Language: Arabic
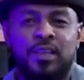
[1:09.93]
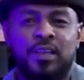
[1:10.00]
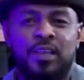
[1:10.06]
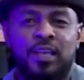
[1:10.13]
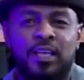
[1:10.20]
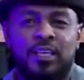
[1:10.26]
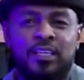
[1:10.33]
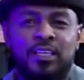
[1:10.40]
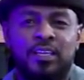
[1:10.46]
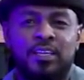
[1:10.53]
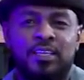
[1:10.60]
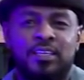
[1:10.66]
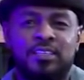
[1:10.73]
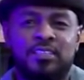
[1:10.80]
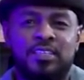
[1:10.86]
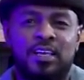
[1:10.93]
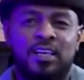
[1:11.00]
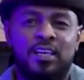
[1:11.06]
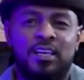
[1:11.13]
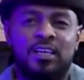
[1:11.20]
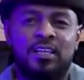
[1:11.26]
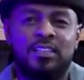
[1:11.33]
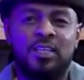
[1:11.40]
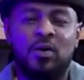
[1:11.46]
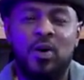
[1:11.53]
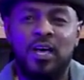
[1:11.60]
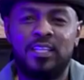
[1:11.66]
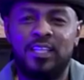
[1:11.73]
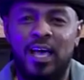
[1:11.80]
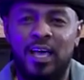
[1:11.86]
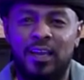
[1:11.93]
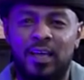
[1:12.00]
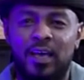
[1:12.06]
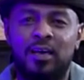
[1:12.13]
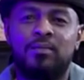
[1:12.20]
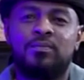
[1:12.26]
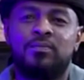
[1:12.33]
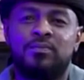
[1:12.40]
لكن إذا تواضعنا